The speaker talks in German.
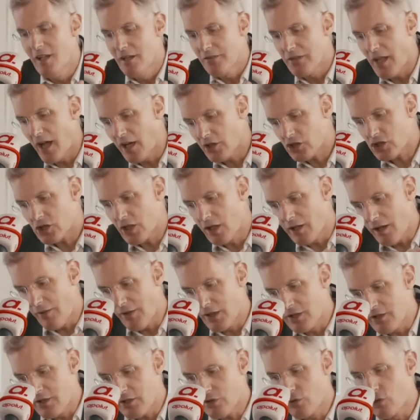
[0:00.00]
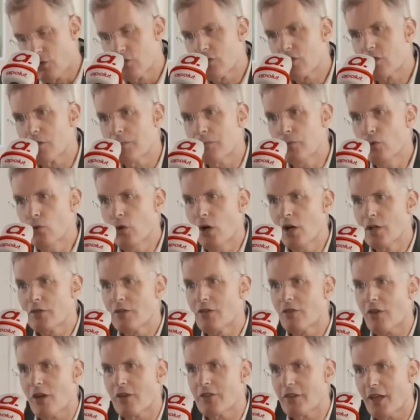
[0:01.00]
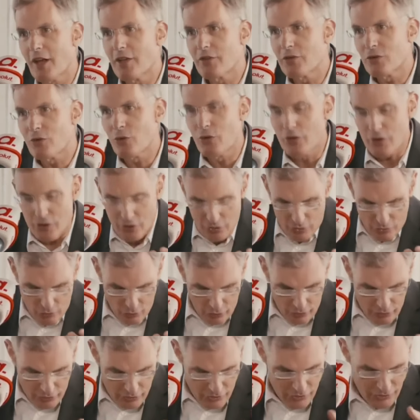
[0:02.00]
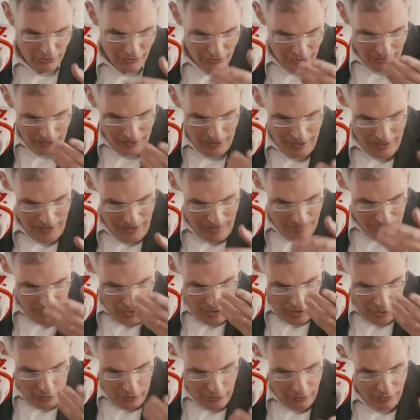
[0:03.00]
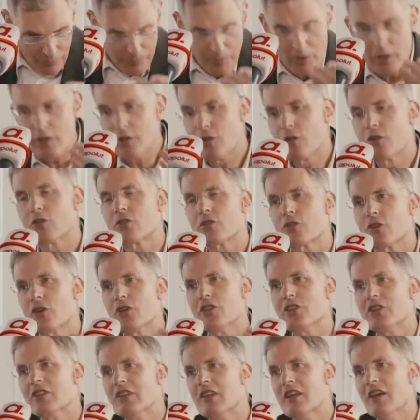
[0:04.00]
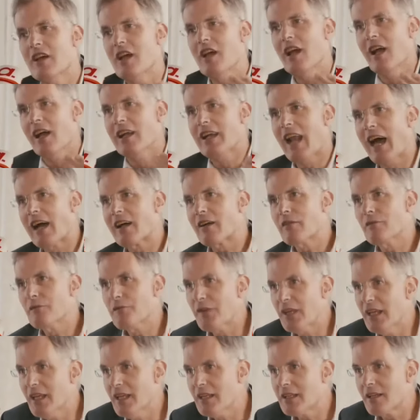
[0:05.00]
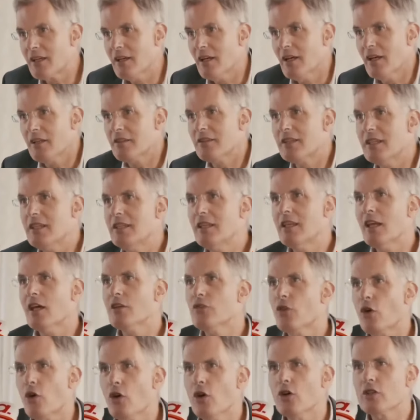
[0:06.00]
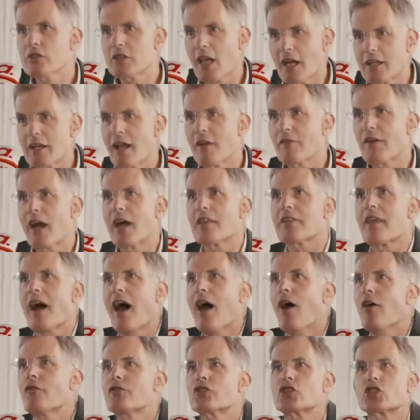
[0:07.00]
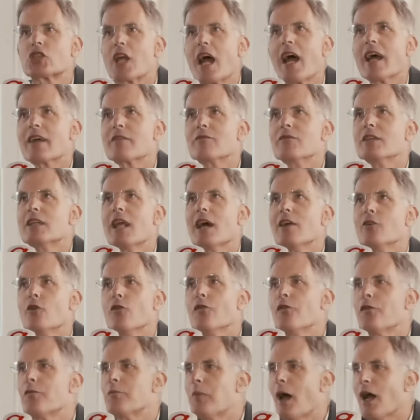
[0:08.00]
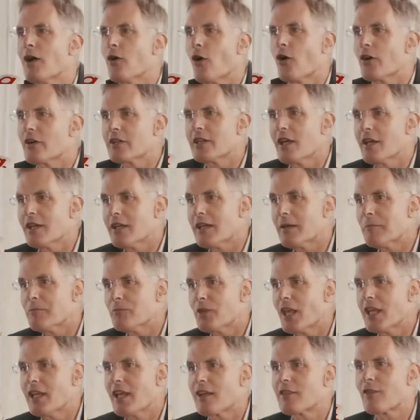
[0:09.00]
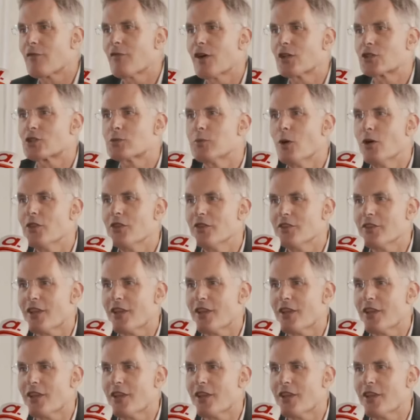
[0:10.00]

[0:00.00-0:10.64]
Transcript: darstellen, aber nicht durch Geburt, sondern durch, durch Ausbildung, durch einen langen Weg, die in irgendeiner Weise aufsteigen, wie der Luftballon hier eben, der jetzt verschwunden